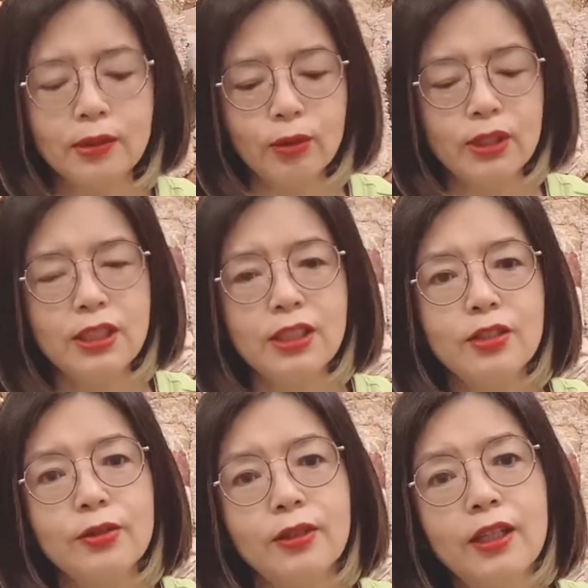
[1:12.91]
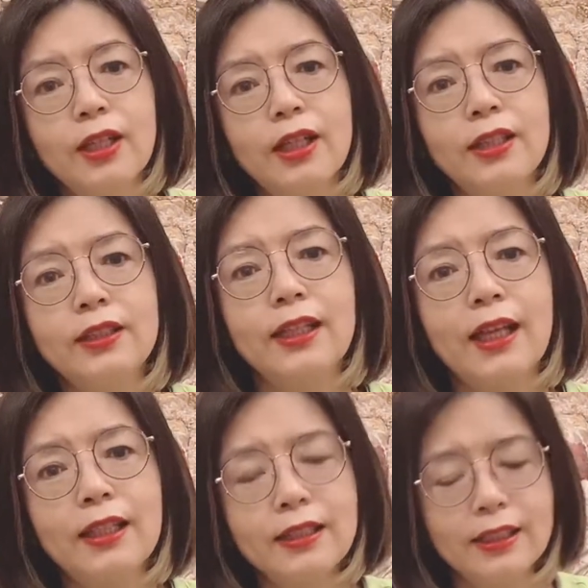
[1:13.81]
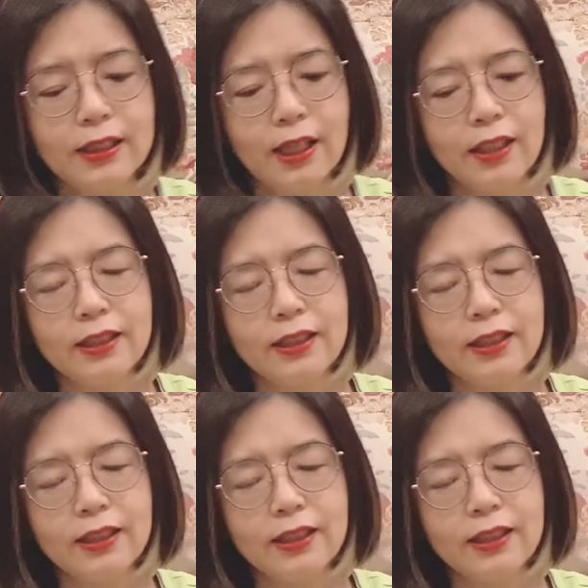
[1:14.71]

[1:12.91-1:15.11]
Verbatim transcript: 我七十岁也来得及啊。